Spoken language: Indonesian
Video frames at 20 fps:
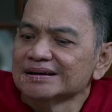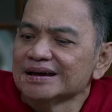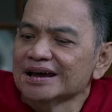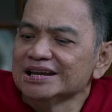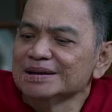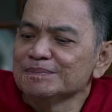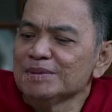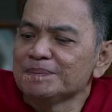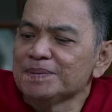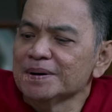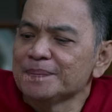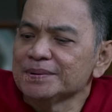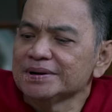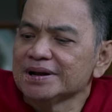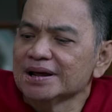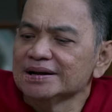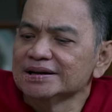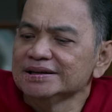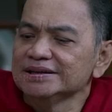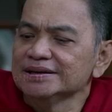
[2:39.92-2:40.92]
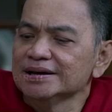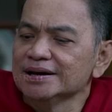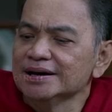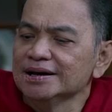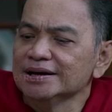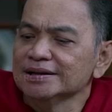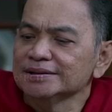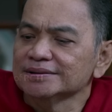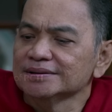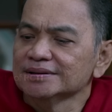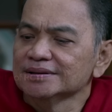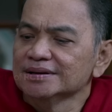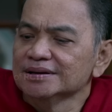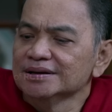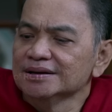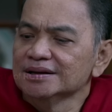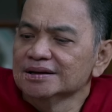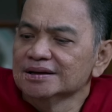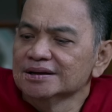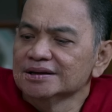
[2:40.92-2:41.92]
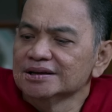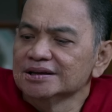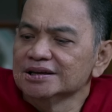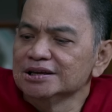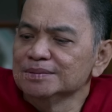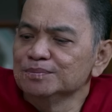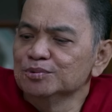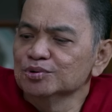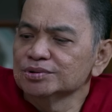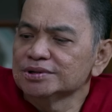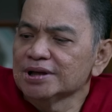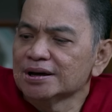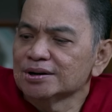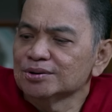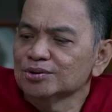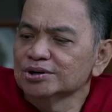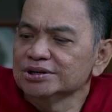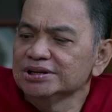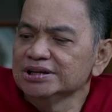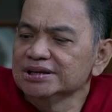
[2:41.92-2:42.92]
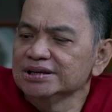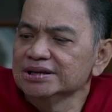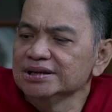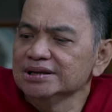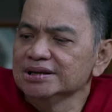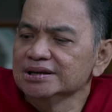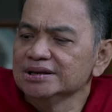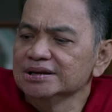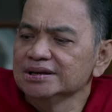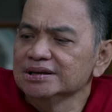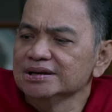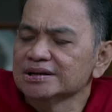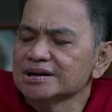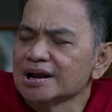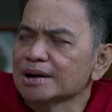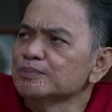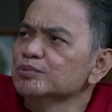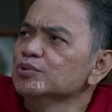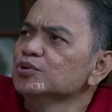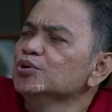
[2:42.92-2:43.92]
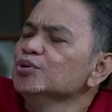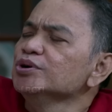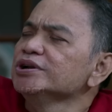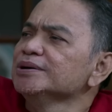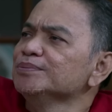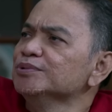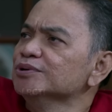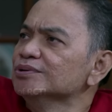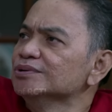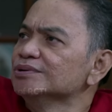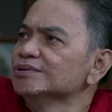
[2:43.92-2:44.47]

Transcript: Kayaknya bapak pernah lihat ibu taruh di rak buku deh bu.